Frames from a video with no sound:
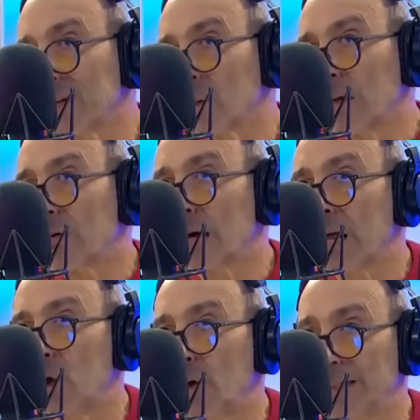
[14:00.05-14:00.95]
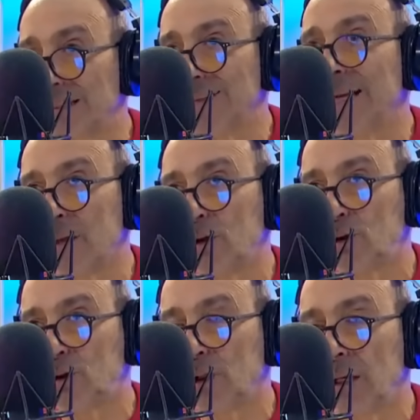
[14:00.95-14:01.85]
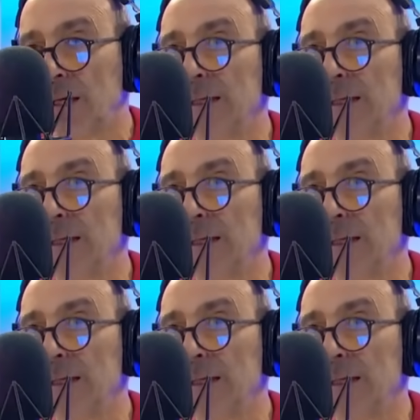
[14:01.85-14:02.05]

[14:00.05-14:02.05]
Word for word: a un abogado en estrados y